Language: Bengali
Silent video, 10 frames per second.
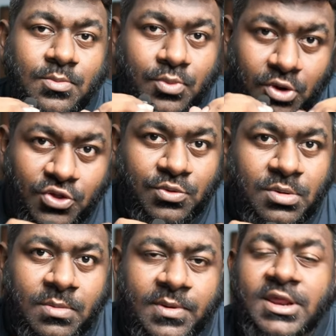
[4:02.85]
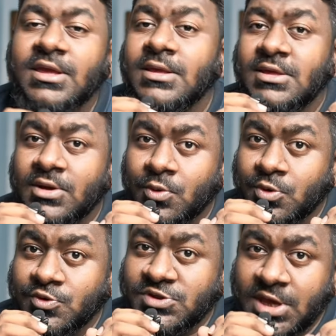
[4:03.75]
পরিশ্রমের ব্যাপারে কোনো
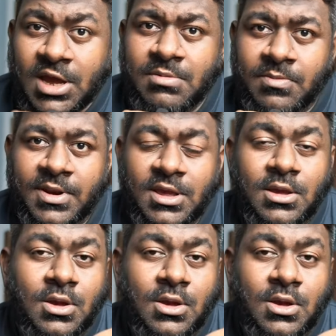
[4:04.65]
কিছু শেখার ব্যাপারে